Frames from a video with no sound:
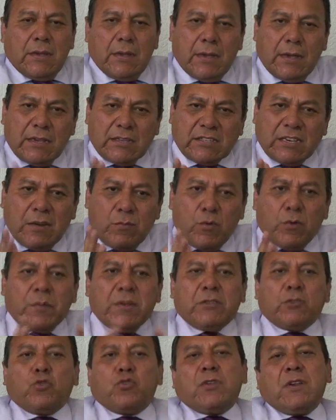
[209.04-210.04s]
Es el
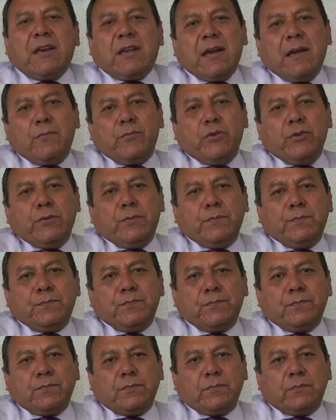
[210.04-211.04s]
momento del cambio.
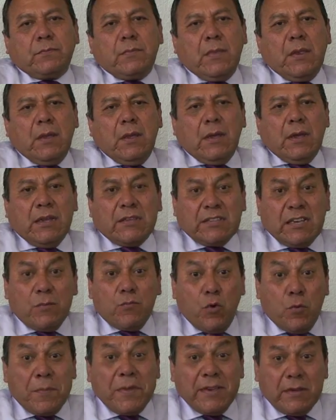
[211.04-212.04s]
Es el
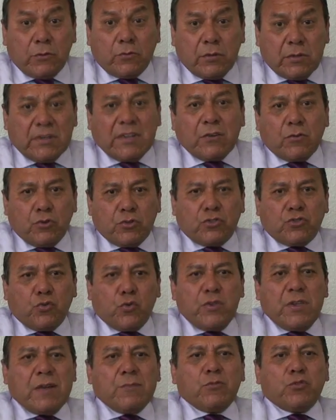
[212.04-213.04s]
momento en que
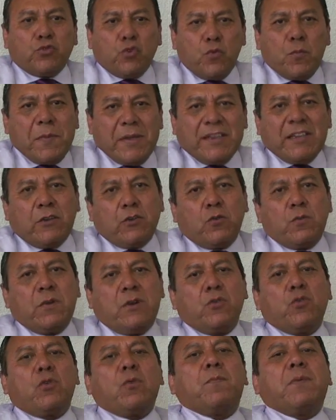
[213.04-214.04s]
construyamos un México
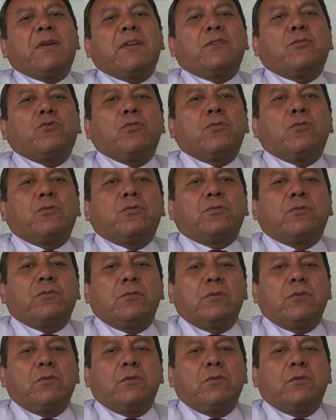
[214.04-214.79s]
mejor para todos.